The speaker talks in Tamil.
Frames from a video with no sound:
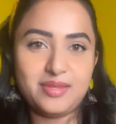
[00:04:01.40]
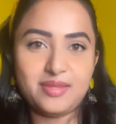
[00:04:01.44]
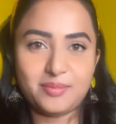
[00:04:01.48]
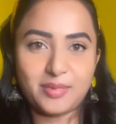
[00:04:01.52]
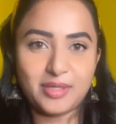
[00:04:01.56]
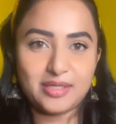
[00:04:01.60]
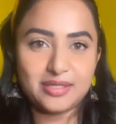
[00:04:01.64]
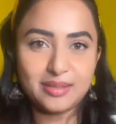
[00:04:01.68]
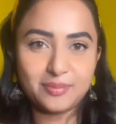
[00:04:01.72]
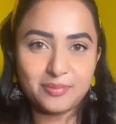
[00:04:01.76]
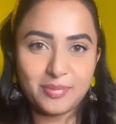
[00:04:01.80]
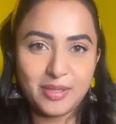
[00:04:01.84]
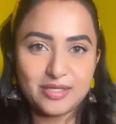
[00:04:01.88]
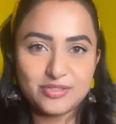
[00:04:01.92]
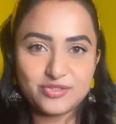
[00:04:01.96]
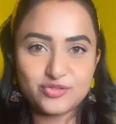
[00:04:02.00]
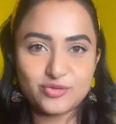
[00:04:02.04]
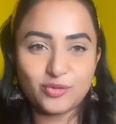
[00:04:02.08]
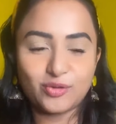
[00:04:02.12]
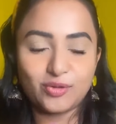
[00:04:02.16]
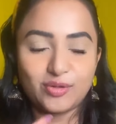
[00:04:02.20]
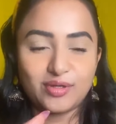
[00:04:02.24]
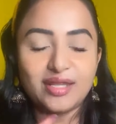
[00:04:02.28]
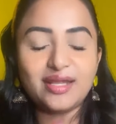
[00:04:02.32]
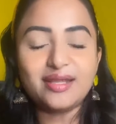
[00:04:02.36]
இந்த மாதிரி
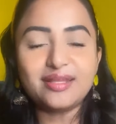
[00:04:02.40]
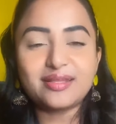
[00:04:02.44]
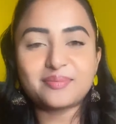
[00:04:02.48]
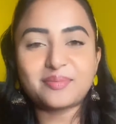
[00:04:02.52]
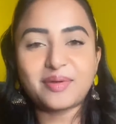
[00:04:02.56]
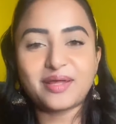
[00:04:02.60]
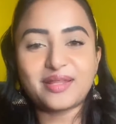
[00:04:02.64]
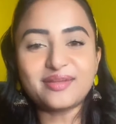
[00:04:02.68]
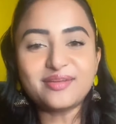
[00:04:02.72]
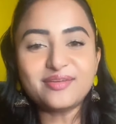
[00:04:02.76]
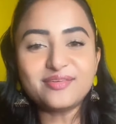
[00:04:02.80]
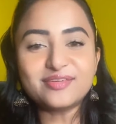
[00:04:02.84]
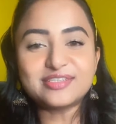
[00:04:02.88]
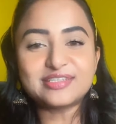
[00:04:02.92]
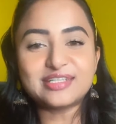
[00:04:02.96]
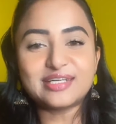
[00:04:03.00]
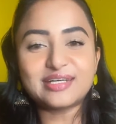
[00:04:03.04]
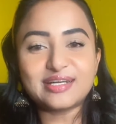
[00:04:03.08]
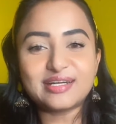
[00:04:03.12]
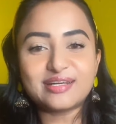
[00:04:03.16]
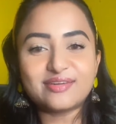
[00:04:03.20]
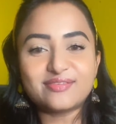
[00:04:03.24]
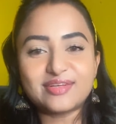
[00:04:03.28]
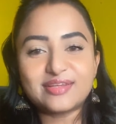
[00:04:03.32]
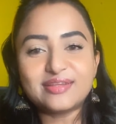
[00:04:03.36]
பேசுகிறோம்ல இந்த மாதிரி
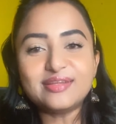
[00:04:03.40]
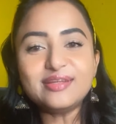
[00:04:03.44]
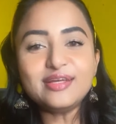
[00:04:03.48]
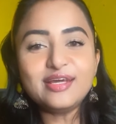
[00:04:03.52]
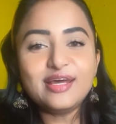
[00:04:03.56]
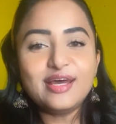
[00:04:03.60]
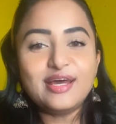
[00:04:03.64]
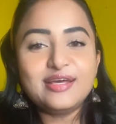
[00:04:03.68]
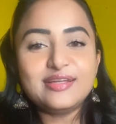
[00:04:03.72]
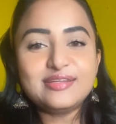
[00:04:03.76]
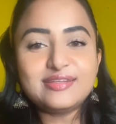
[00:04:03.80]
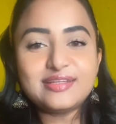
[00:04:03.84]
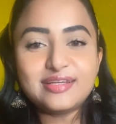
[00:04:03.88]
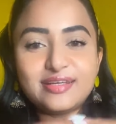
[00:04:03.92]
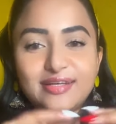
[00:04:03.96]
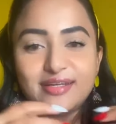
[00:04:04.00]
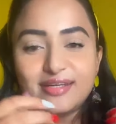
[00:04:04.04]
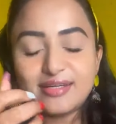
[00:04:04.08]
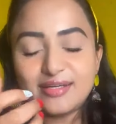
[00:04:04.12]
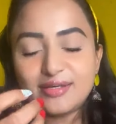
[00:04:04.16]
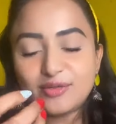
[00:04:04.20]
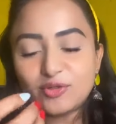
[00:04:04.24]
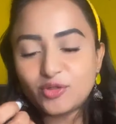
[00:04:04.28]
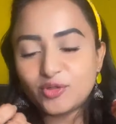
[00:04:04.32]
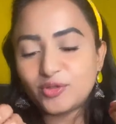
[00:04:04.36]
விஷயங்கள் வந்து
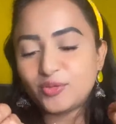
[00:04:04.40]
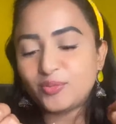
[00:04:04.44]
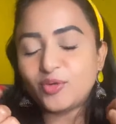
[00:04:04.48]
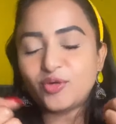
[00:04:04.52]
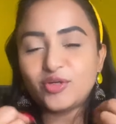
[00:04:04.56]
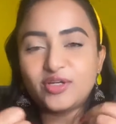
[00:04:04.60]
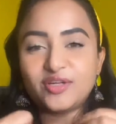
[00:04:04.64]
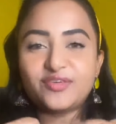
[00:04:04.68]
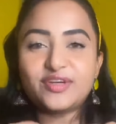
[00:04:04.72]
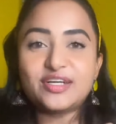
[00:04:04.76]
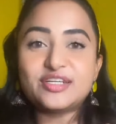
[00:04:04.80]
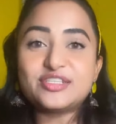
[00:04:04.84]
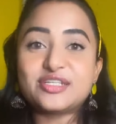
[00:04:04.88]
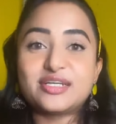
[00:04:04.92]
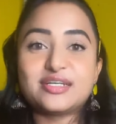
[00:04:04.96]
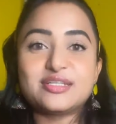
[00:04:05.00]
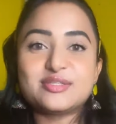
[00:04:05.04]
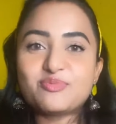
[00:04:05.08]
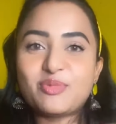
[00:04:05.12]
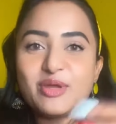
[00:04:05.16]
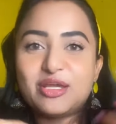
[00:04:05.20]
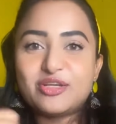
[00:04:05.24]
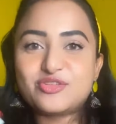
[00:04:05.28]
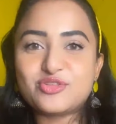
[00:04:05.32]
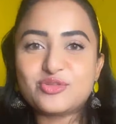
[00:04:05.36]
சரி ஒரு
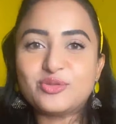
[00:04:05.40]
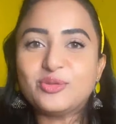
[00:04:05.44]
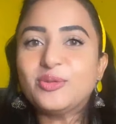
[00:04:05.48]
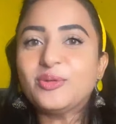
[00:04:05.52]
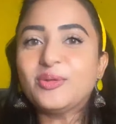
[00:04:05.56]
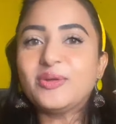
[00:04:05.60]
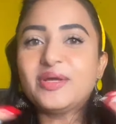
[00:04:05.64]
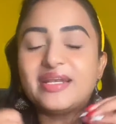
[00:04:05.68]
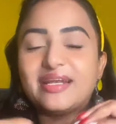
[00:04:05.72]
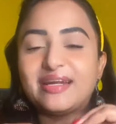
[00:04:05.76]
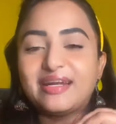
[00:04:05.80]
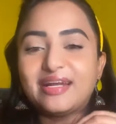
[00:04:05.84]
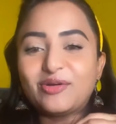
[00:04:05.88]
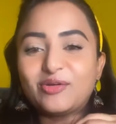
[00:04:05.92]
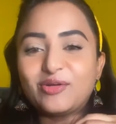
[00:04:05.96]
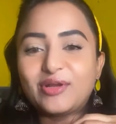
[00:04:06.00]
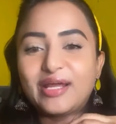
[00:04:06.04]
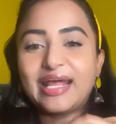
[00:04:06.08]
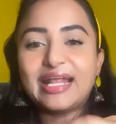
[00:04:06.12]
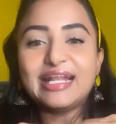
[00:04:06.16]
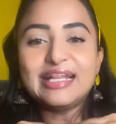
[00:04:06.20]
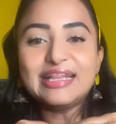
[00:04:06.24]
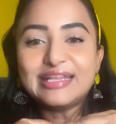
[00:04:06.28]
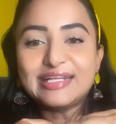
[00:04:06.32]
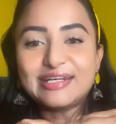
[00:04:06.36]
மோட்டிவேஷன் ஸ்பீச்சோ இல்லைனா
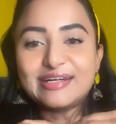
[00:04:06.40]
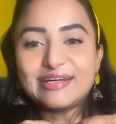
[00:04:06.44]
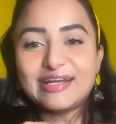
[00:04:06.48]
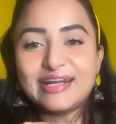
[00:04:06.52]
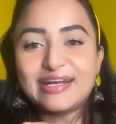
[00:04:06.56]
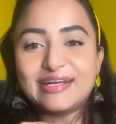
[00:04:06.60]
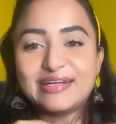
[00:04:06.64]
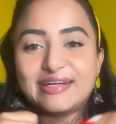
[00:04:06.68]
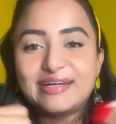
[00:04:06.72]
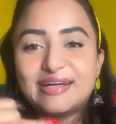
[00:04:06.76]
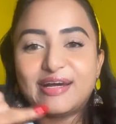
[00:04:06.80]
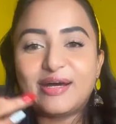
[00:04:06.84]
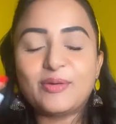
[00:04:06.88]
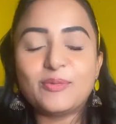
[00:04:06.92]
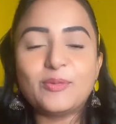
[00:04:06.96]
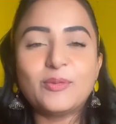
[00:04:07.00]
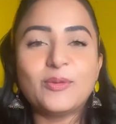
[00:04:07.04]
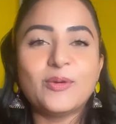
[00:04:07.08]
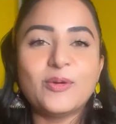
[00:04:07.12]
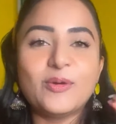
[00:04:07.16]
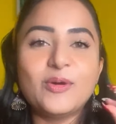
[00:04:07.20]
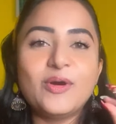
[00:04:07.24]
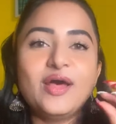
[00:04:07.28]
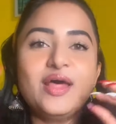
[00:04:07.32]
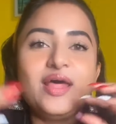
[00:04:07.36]
ஒரு ஹெல்த்
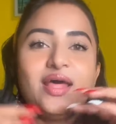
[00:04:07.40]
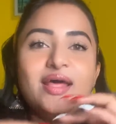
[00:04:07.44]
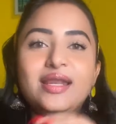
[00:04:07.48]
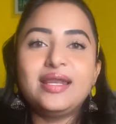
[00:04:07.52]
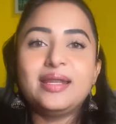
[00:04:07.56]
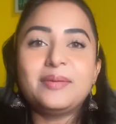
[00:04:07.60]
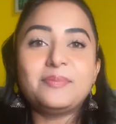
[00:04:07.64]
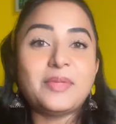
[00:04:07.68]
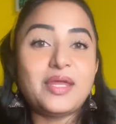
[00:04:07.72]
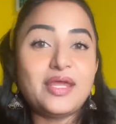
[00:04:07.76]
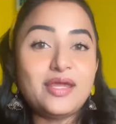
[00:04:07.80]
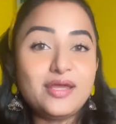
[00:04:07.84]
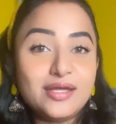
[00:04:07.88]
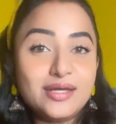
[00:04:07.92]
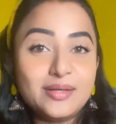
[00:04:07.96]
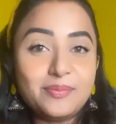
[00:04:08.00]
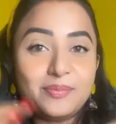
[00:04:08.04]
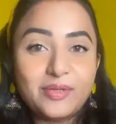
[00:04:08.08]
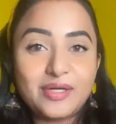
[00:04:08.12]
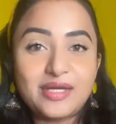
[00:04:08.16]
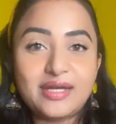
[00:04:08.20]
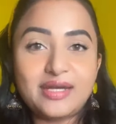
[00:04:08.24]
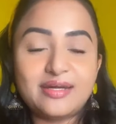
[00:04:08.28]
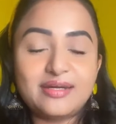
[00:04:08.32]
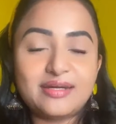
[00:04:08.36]
ரிலேட்டடாவோ இல்லை
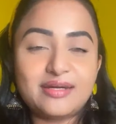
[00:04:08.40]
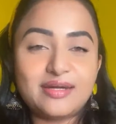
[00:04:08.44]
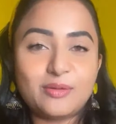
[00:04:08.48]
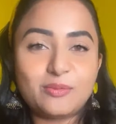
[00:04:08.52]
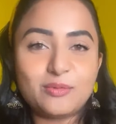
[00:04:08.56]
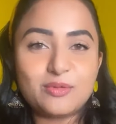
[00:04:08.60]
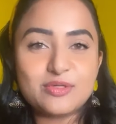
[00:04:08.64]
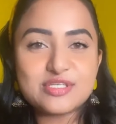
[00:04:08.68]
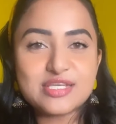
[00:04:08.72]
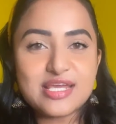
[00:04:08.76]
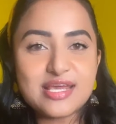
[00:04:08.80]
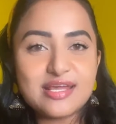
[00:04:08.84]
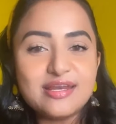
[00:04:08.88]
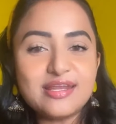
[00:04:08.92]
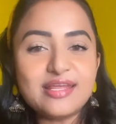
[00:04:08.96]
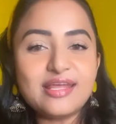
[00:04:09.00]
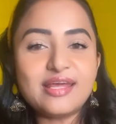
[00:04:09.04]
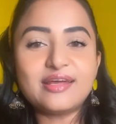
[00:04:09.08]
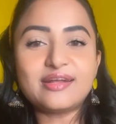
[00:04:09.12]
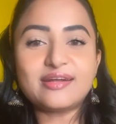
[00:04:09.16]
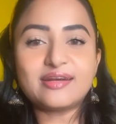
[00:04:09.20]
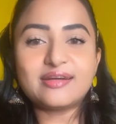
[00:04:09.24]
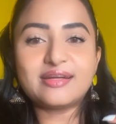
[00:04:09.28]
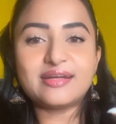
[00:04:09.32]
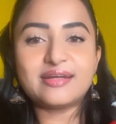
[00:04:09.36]
மேக்கப் ரிலேட்டடாவோ ஸ்கின்
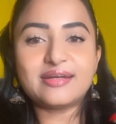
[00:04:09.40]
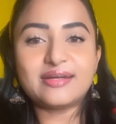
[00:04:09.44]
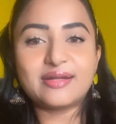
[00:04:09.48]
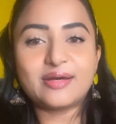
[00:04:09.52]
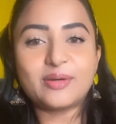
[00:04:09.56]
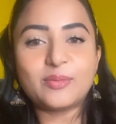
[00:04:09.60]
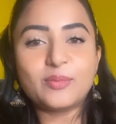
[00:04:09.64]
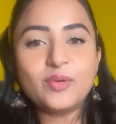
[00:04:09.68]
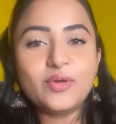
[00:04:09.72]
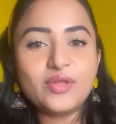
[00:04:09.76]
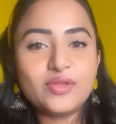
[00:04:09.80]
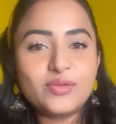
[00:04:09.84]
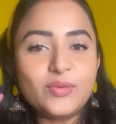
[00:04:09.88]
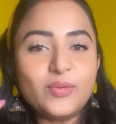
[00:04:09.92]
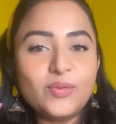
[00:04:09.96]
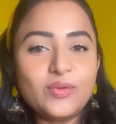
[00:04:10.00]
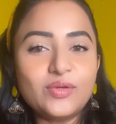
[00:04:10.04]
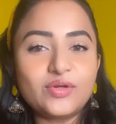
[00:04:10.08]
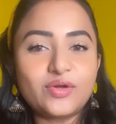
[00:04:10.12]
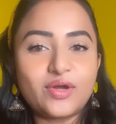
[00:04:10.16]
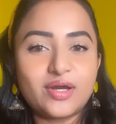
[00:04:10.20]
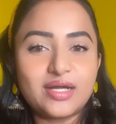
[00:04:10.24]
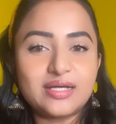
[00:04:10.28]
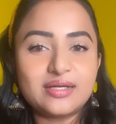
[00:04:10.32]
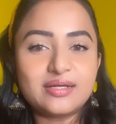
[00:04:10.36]
கேர் ரிலேட்டடாவோ ஏதோ
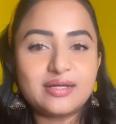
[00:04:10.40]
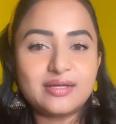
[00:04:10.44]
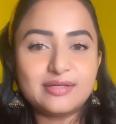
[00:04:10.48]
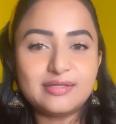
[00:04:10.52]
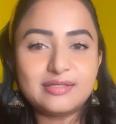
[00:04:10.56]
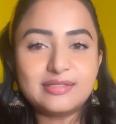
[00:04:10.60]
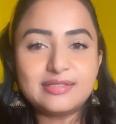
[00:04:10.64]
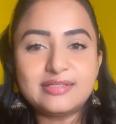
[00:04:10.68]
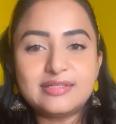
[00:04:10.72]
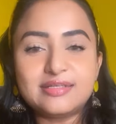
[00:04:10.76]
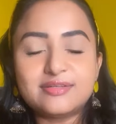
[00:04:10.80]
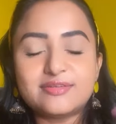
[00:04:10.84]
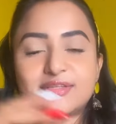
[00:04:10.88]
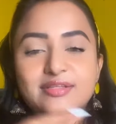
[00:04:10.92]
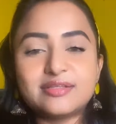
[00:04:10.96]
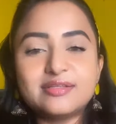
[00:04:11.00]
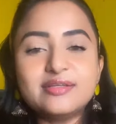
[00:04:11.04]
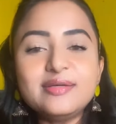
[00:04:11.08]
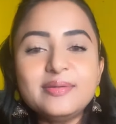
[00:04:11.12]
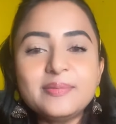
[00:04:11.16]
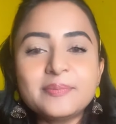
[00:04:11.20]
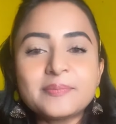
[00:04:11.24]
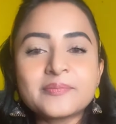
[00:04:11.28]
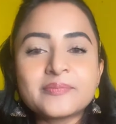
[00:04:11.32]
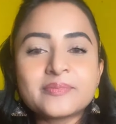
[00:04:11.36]
ஒரு கன் கண்டென்ட்டை
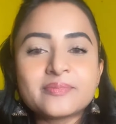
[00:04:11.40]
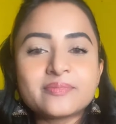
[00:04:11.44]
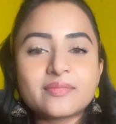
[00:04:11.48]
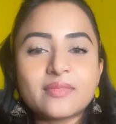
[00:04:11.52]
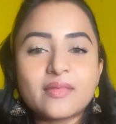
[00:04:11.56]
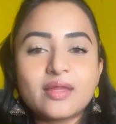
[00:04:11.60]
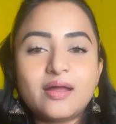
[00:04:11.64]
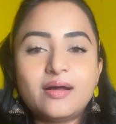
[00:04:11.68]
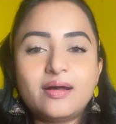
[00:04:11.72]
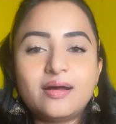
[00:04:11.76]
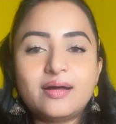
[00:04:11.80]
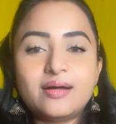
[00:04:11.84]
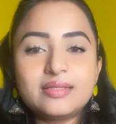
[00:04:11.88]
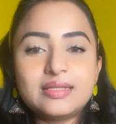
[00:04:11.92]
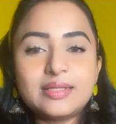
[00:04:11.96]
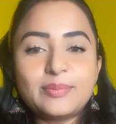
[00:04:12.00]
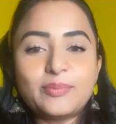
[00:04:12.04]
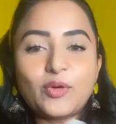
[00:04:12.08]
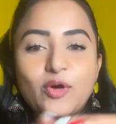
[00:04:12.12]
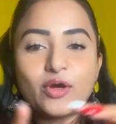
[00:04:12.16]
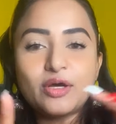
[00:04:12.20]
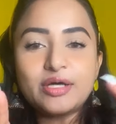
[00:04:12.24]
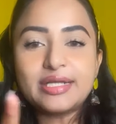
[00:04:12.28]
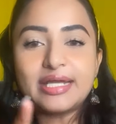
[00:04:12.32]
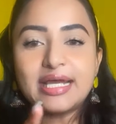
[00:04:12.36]
வந்து நான் இந்த
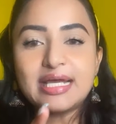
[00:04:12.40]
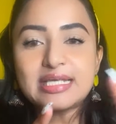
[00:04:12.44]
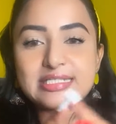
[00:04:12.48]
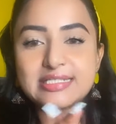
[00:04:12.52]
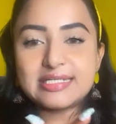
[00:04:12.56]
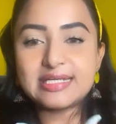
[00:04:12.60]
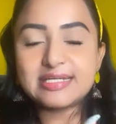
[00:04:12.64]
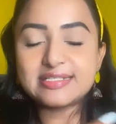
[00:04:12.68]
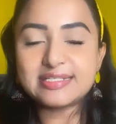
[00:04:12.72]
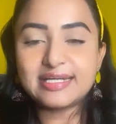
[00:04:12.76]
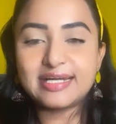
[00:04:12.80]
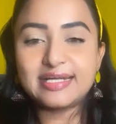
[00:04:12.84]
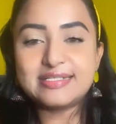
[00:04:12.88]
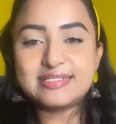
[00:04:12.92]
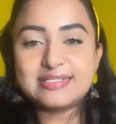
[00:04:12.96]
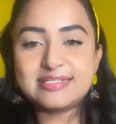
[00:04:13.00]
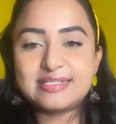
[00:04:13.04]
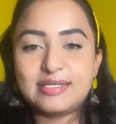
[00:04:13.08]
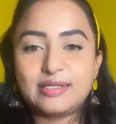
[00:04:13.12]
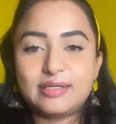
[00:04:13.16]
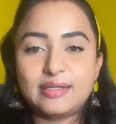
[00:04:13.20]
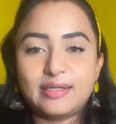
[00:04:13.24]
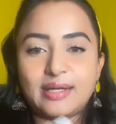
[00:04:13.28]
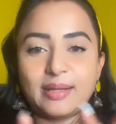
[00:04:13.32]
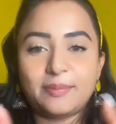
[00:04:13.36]
பாட்காஸ்டிங்
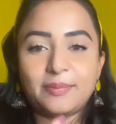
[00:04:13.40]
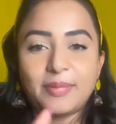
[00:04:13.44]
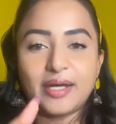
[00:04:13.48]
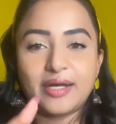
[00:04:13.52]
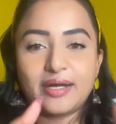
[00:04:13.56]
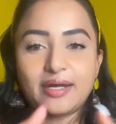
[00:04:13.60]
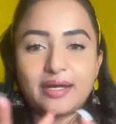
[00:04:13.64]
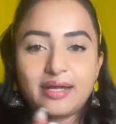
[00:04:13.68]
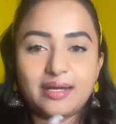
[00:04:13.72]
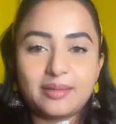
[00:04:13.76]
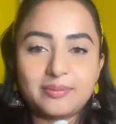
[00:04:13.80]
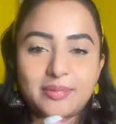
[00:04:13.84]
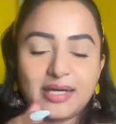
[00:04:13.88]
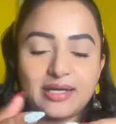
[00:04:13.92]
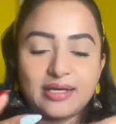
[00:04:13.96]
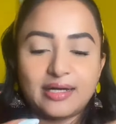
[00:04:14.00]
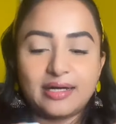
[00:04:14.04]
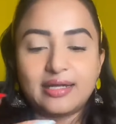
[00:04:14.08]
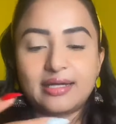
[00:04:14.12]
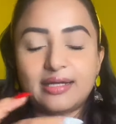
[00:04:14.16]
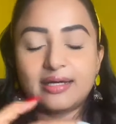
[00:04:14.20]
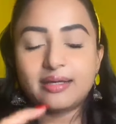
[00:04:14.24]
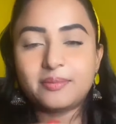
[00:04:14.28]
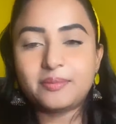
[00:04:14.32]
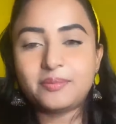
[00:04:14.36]
சைட்ஸில் நான் பண்ணலாம் அப்படின்னு
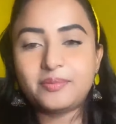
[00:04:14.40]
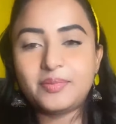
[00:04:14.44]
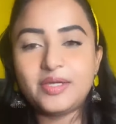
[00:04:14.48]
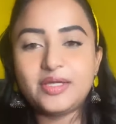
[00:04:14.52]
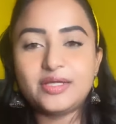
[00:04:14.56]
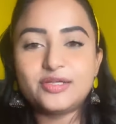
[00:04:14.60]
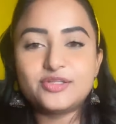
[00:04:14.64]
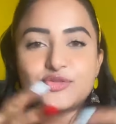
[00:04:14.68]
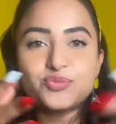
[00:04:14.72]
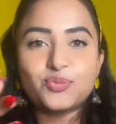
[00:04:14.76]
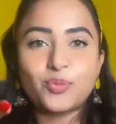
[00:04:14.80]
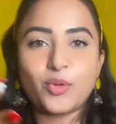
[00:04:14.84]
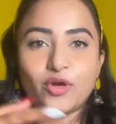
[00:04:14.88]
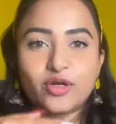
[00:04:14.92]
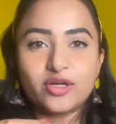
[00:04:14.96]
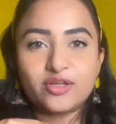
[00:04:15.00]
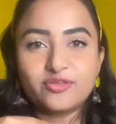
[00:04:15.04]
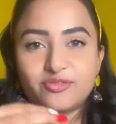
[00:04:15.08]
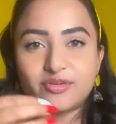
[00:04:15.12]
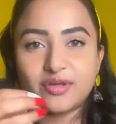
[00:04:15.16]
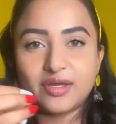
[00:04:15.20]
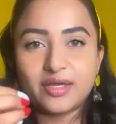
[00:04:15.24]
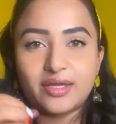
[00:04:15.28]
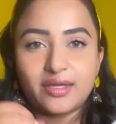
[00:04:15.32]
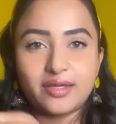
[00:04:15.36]
நினைக்கிறேன் பீட்
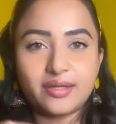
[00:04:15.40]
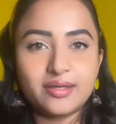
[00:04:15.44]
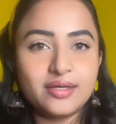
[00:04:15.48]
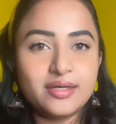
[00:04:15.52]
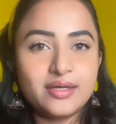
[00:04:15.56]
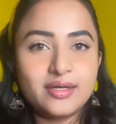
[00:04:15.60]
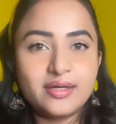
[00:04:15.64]
ஸ்பாட்டிஃபை